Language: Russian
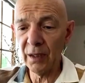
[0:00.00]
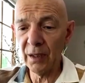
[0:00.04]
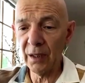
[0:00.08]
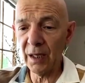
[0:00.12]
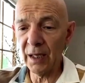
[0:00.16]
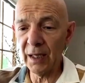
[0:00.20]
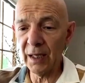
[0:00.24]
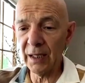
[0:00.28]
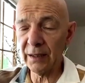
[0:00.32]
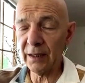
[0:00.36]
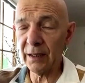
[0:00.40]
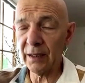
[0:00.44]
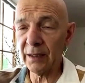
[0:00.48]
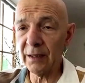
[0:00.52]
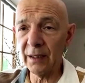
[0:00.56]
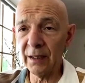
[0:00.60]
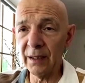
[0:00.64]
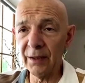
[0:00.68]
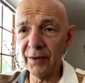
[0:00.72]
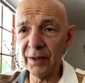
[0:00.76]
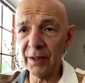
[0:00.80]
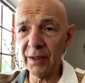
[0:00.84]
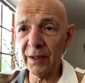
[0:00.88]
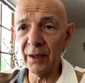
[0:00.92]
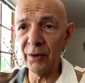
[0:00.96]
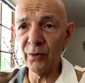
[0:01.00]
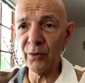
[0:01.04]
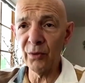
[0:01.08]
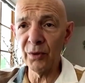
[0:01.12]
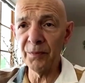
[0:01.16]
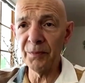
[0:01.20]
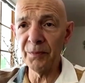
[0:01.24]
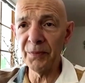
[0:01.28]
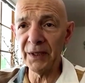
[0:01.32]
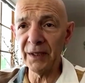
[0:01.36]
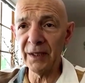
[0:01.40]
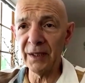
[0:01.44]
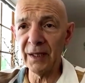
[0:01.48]
Я тогда, наверное,
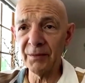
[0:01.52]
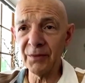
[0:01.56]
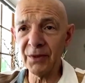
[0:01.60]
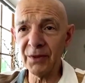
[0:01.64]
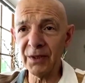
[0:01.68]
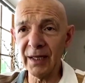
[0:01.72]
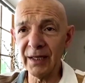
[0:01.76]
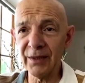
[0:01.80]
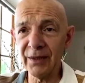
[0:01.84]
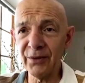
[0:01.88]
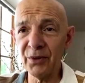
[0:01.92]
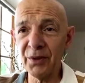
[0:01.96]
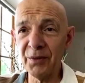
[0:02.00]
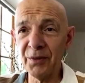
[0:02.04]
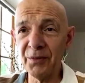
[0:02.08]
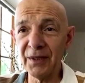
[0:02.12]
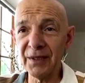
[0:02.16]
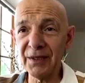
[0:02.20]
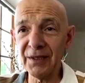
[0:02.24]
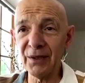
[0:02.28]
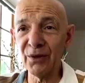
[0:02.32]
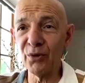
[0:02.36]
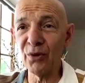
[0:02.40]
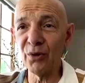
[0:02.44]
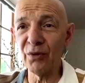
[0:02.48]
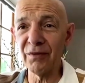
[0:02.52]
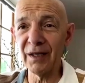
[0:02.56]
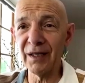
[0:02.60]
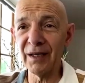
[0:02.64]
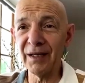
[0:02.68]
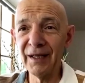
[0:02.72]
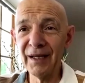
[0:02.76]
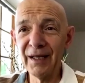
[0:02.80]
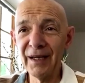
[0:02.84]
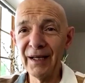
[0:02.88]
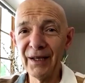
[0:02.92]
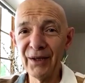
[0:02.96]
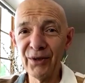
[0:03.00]
Леон, передам сразу тебе
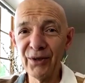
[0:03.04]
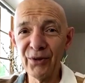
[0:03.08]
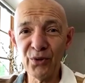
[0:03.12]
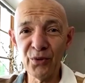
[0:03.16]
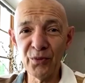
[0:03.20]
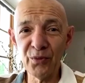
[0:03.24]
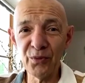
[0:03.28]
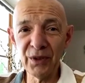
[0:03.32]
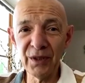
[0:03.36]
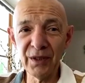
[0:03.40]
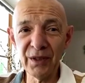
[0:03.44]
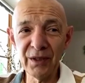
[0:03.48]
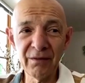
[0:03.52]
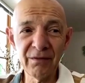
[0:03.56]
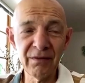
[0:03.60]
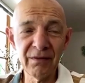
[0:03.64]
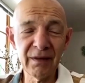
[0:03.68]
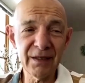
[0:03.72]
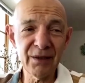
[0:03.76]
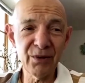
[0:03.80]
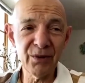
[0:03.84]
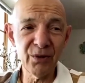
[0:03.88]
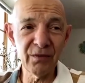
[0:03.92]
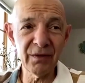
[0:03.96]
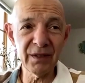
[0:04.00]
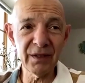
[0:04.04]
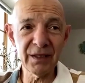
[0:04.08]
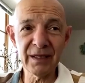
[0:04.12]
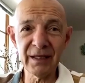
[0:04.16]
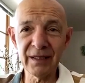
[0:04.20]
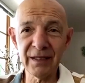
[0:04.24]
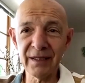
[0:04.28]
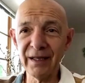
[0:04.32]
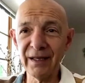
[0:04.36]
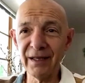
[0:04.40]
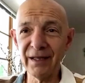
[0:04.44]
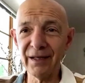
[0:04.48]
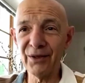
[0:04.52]
слово, чтобы ты два слова
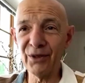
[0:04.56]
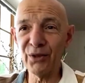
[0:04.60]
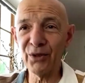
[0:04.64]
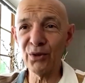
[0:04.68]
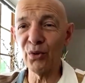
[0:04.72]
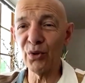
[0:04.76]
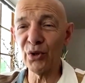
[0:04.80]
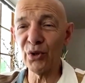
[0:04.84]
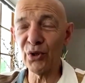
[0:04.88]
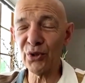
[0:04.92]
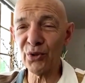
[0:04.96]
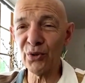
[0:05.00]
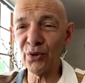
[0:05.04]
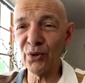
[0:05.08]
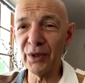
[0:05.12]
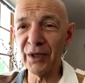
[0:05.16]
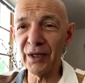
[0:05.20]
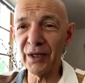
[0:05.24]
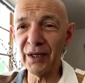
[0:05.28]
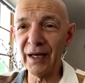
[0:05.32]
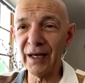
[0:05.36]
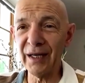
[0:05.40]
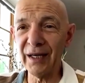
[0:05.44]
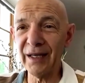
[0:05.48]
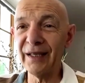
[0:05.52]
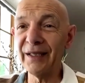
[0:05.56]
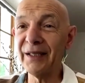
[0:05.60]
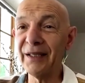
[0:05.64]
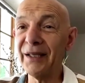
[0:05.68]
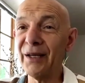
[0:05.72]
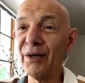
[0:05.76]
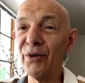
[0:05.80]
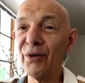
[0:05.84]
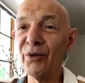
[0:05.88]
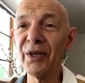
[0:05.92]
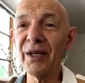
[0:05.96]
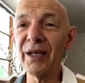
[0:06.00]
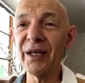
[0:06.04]
сказал, кто, что и как для
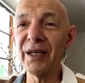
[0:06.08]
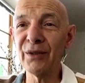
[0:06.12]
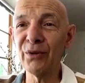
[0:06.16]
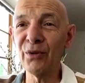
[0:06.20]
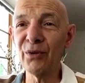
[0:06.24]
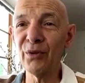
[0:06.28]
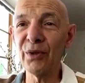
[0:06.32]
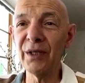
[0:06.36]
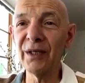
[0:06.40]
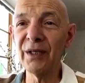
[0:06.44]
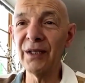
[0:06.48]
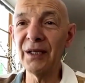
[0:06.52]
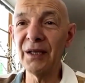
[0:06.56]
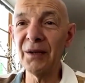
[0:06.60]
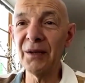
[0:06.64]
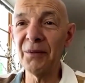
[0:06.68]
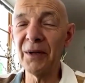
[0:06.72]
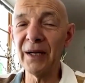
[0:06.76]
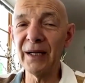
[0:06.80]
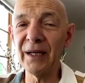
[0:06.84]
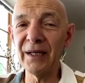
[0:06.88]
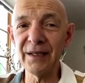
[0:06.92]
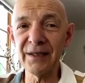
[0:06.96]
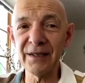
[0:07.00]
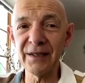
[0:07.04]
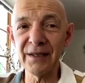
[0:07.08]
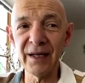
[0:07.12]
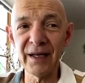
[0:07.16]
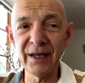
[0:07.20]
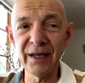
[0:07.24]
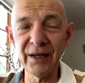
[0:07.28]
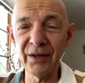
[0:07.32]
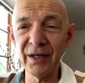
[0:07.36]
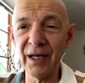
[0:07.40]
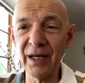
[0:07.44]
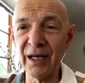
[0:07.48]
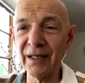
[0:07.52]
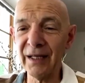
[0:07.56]
тех людей, которые ни тебя не
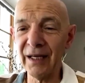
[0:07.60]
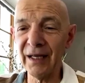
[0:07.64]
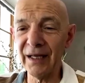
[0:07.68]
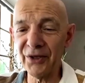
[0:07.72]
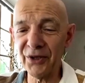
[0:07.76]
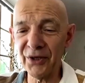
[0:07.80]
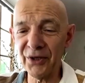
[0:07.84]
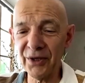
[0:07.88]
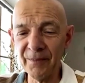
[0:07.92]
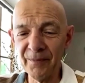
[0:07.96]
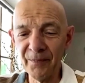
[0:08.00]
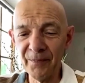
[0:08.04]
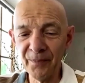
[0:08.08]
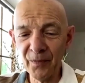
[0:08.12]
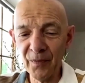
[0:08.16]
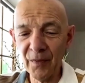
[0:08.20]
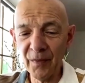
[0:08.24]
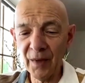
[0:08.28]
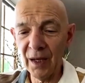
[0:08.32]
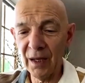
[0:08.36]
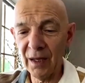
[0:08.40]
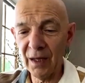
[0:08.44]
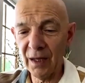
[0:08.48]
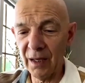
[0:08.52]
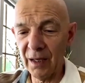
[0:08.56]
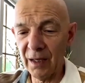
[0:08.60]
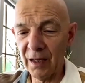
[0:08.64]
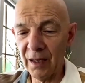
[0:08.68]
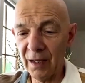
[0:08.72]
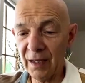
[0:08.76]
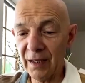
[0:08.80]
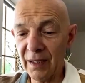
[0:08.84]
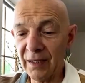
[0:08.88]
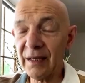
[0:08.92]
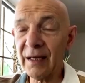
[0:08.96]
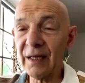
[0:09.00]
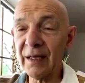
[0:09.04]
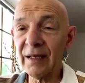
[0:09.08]
знают, а также
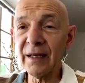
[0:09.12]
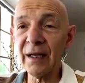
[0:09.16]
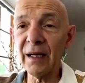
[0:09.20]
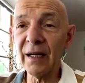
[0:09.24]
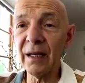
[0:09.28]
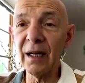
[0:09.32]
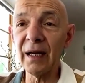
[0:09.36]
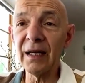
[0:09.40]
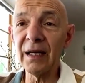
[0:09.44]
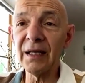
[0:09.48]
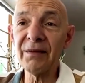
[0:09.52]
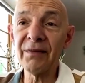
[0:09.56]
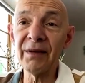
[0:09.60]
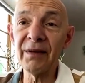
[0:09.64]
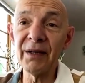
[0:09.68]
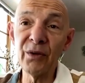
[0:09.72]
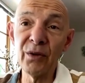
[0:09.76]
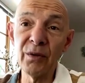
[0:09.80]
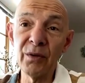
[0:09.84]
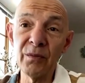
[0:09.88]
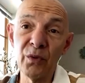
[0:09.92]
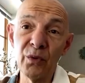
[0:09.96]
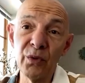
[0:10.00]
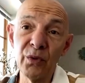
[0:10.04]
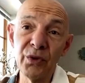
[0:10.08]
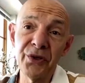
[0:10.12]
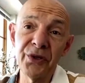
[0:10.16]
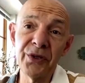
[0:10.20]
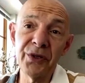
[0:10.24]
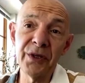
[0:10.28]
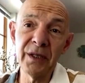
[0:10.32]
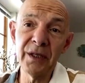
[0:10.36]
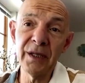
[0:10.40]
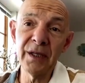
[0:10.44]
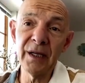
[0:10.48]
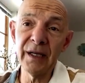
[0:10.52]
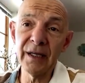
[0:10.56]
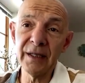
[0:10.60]
а, рассказал о своем
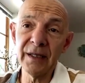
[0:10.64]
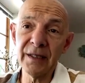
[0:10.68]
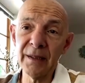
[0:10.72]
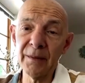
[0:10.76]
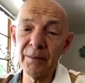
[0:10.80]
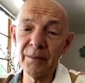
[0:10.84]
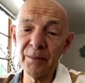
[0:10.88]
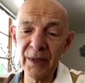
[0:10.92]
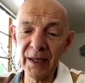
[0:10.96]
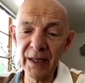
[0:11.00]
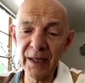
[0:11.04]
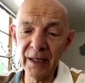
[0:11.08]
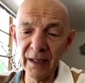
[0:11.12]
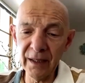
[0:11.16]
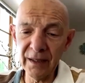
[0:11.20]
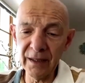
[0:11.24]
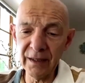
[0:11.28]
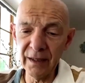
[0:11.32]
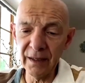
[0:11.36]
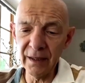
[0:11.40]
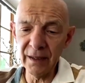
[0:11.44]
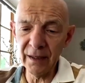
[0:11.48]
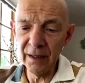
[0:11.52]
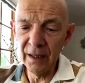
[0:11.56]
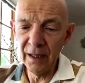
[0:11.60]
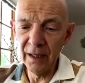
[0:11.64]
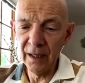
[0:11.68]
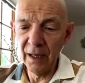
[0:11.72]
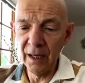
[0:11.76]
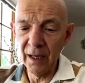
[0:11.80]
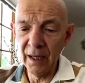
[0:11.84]
очень интересном проекте –